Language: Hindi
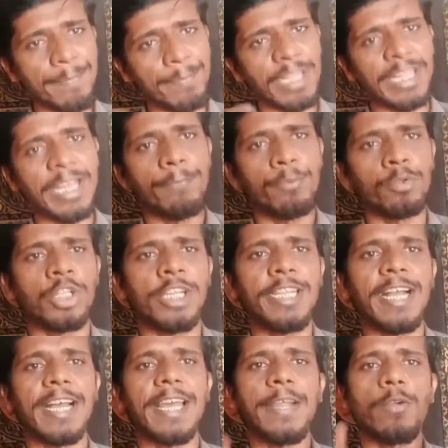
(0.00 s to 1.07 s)
बस आप पूछ लिया
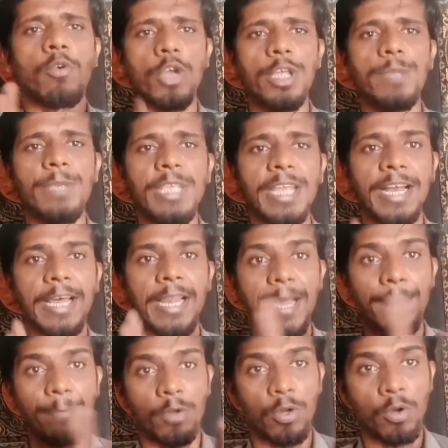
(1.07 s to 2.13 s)
करें कोई भी अगर
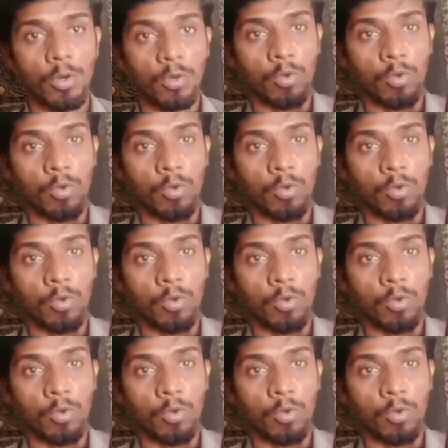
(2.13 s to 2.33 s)
आपको